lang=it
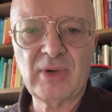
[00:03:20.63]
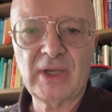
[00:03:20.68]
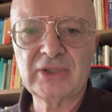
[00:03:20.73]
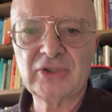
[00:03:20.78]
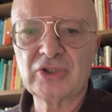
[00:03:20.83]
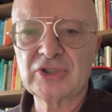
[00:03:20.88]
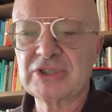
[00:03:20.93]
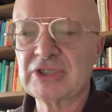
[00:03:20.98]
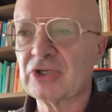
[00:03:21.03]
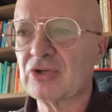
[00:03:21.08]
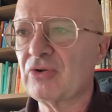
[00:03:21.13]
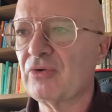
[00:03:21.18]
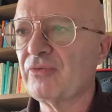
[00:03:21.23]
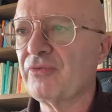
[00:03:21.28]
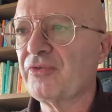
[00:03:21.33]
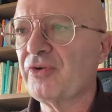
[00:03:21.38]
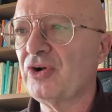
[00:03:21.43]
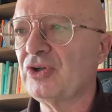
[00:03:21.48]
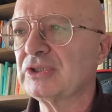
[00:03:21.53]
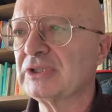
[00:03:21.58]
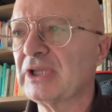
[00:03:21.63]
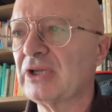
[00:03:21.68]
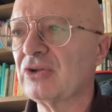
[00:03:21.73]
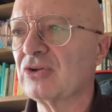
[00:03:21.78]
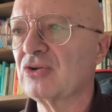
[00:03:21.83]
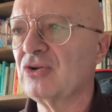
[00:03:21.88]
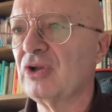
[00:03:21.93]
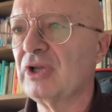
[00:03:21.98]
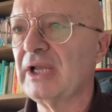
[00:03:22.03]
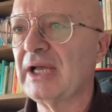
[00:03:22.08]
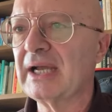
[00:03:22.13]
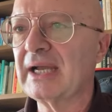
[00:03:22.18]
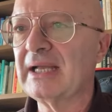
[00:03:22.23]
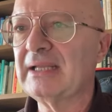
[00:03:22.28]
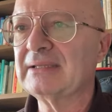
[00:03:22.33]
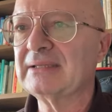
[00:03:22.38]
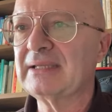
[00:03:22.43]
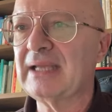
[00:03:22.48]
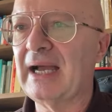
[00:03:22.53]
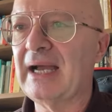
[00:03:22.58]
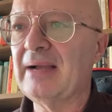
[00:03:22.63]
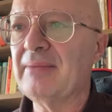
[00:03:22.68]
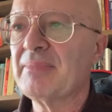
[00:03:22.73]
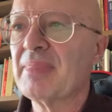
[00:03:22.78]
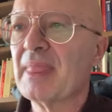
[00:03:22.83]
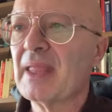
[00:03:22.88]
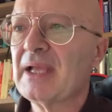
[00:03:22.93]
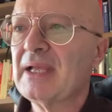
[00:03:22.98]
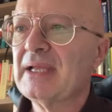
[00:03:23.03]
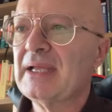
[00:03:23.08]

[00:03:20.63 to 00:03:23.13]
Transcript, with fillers: quando si confrontano con la realtà,